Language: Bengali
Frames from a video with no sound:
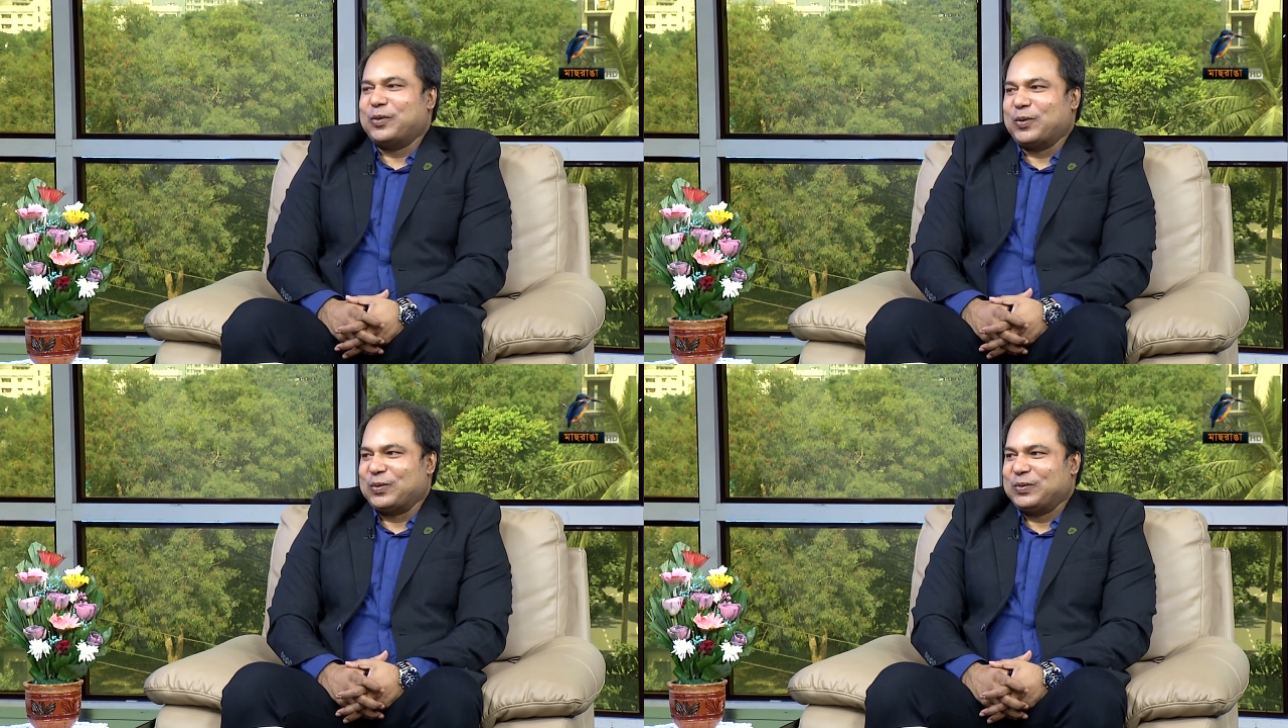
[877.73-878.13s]

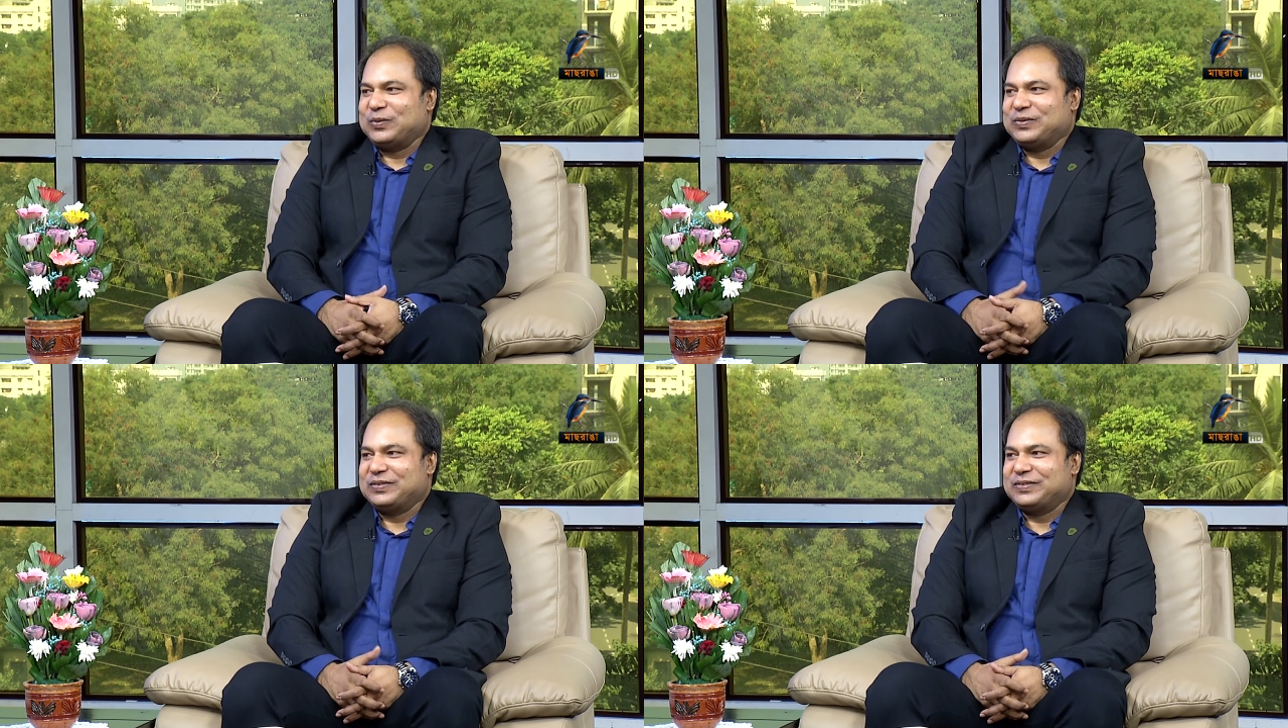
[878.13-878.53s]
বড়
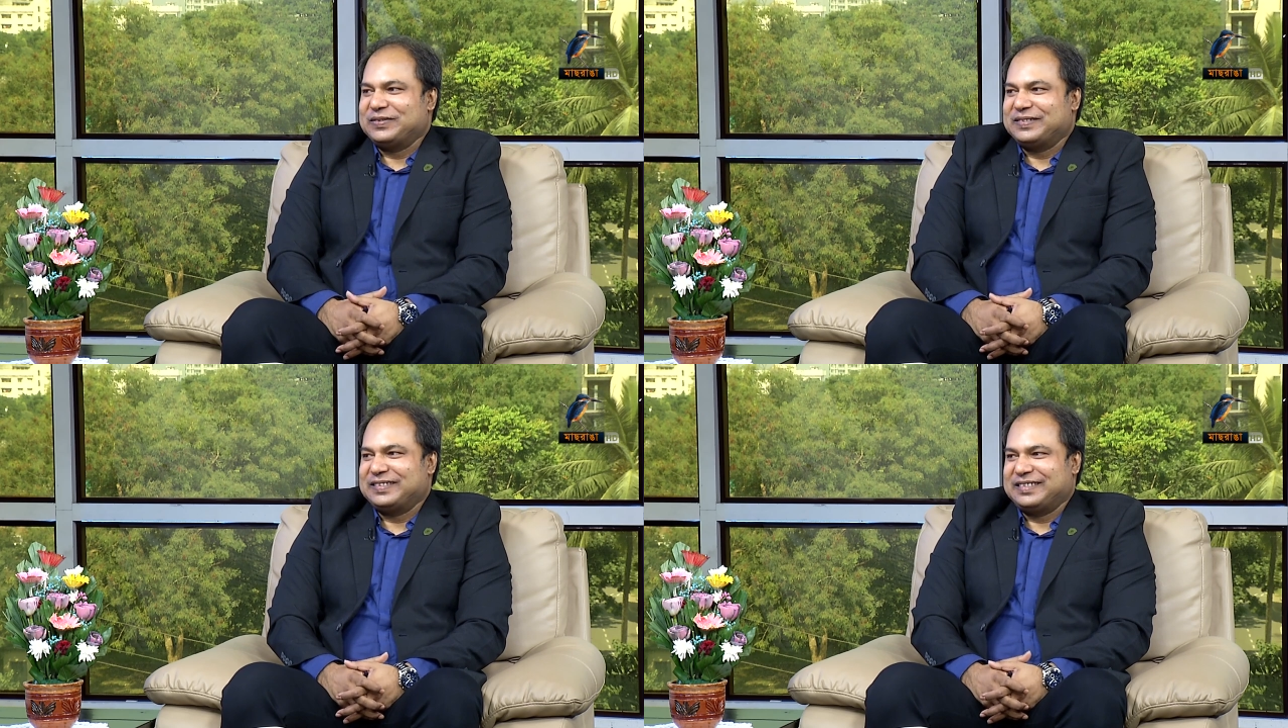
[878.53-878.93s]
আচ্ছা।,
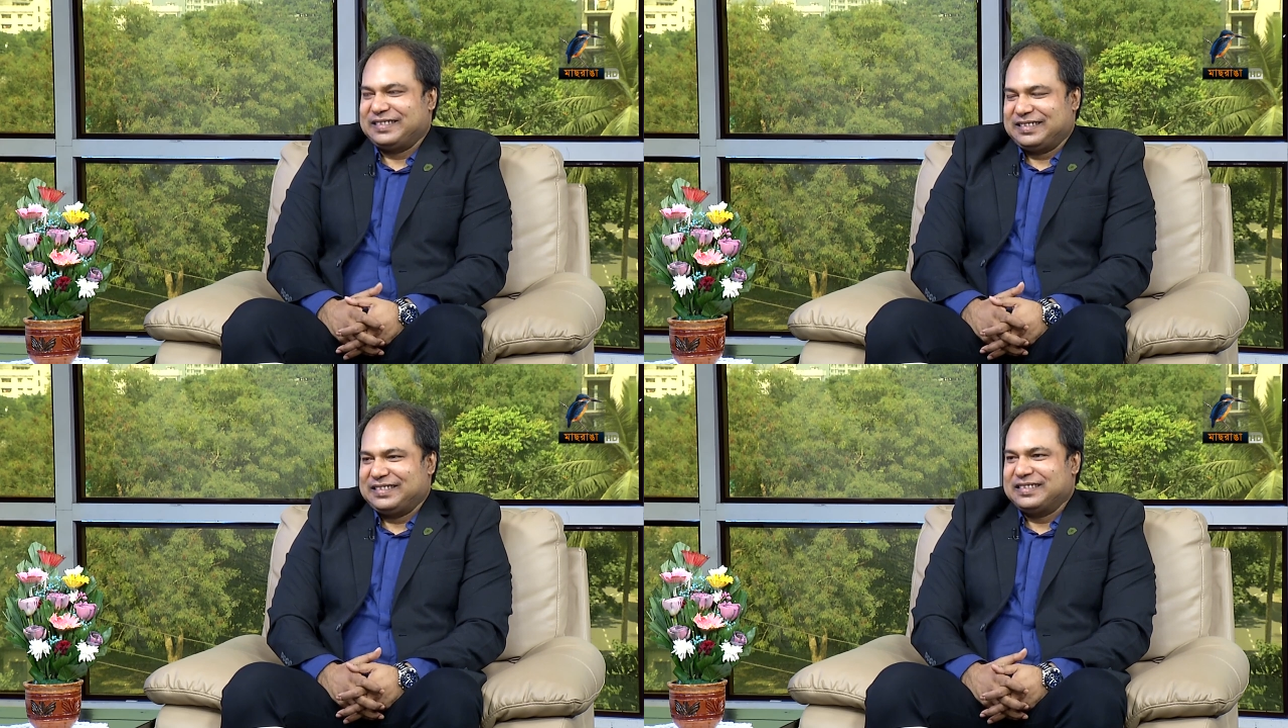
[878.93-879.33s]
আচ্ছা
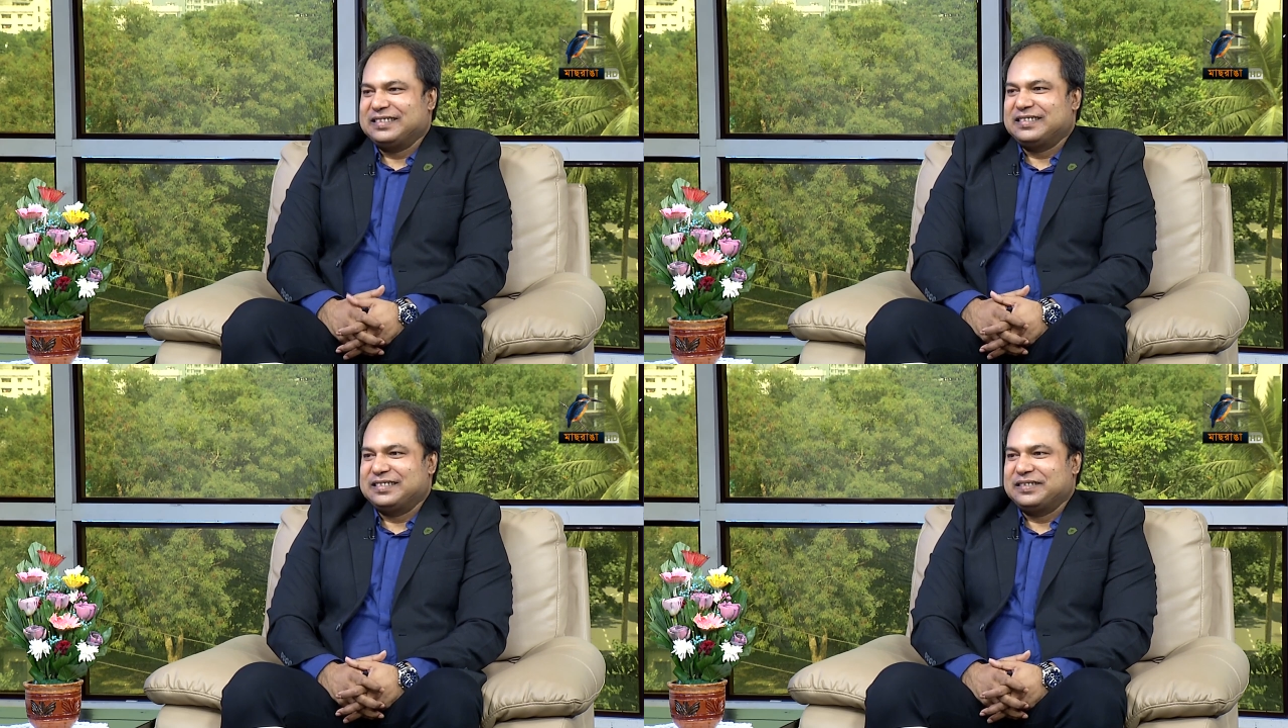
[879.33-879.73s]

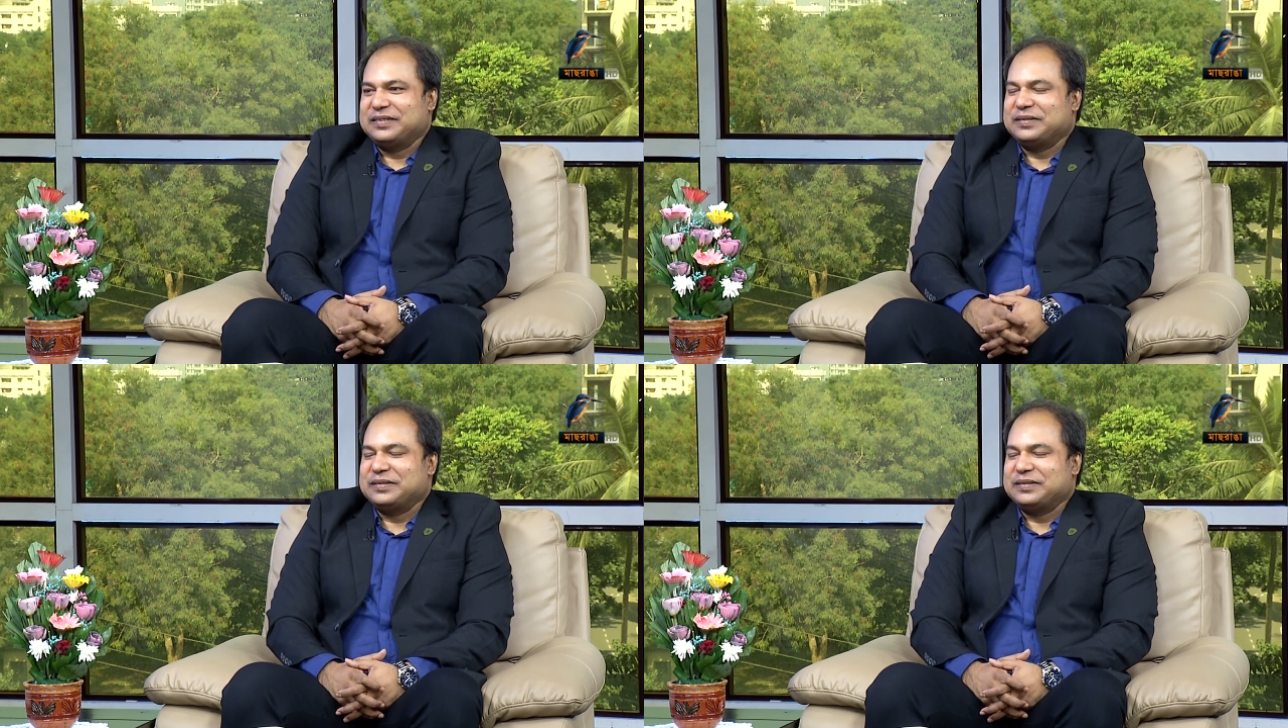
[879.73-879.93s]
তো আপনি